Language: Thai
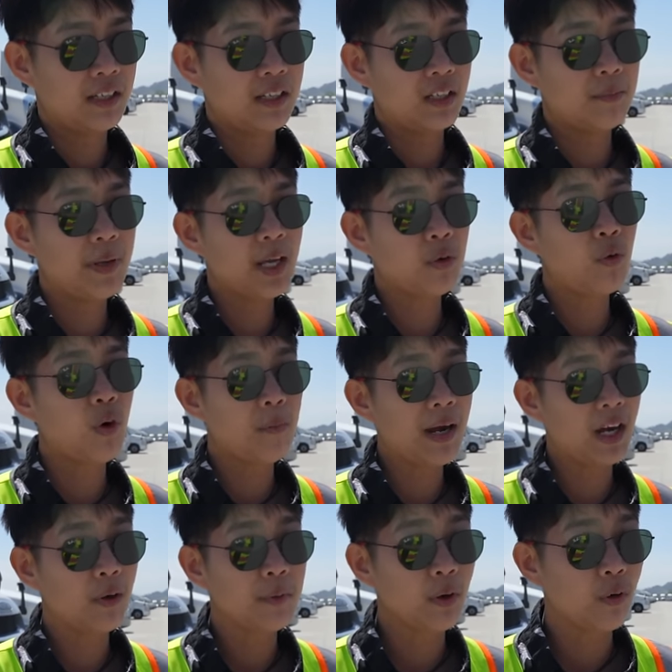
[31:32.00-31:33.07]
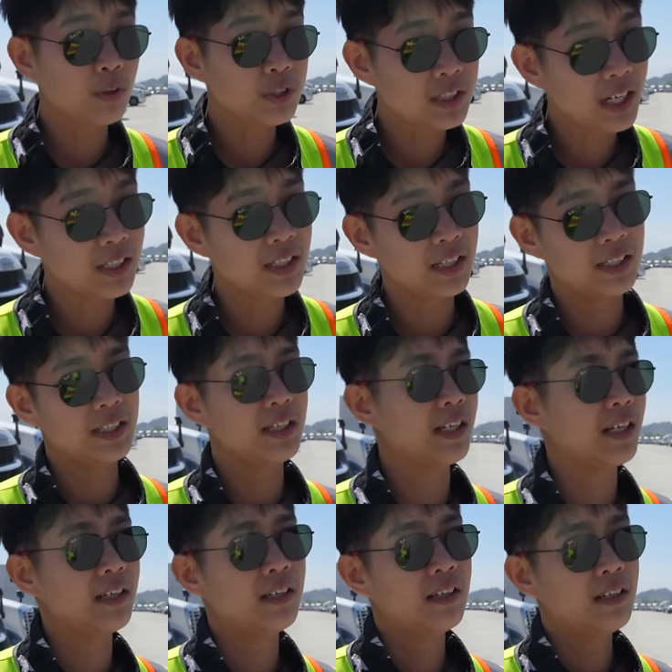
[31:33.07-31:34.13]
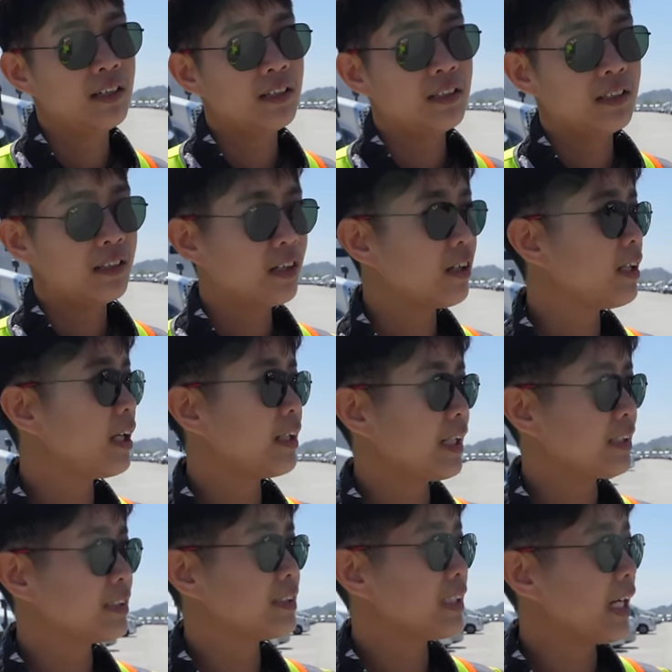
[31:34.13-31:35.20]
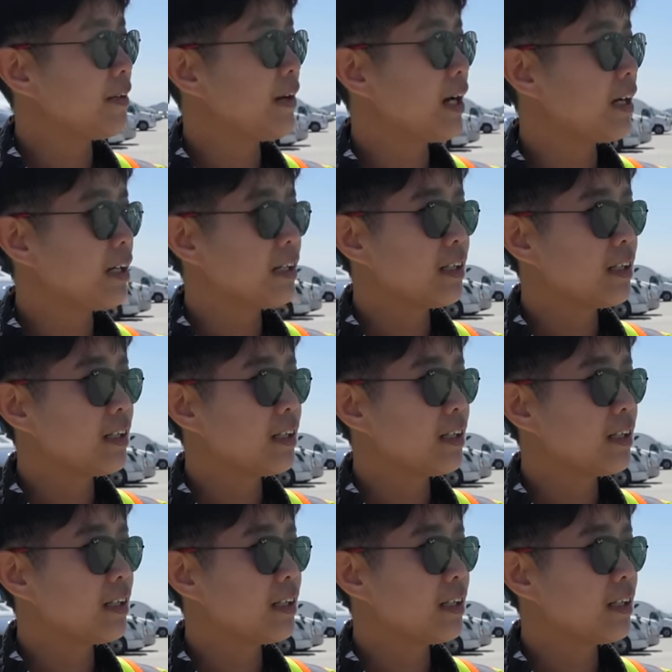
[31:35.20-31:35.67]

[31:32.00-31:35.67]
แล้วแม่กลัวมากเขาเป็นคนเชื่อเรื่องนี้ไงเราก็เลยตัดสินใจว่า